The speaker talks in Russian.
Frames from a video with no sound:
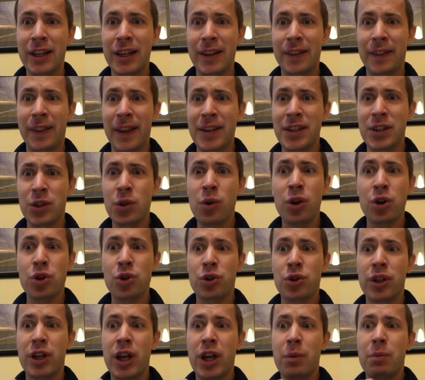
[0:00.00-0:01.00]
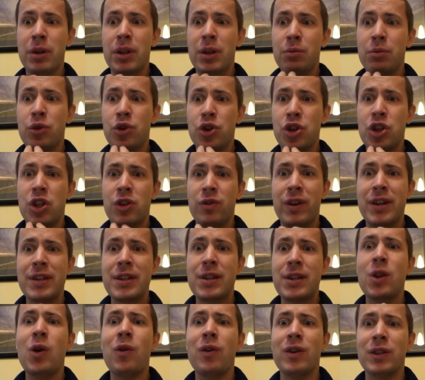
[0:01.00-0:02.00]
настолько, что ты как бы не можешь два
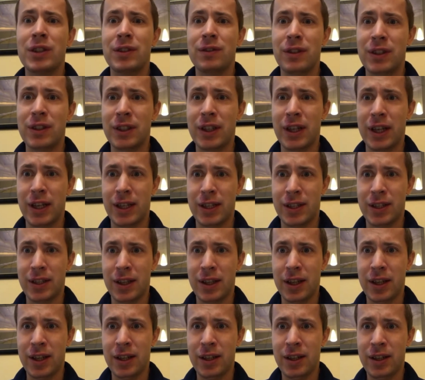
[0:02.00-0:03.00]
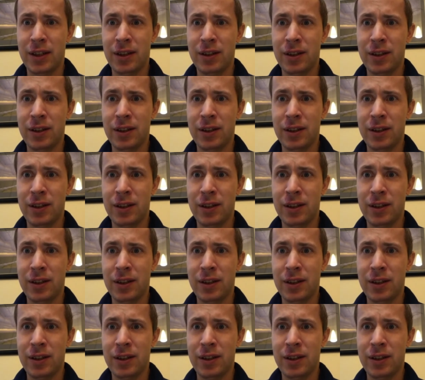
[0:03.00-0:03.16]
слова связать, да?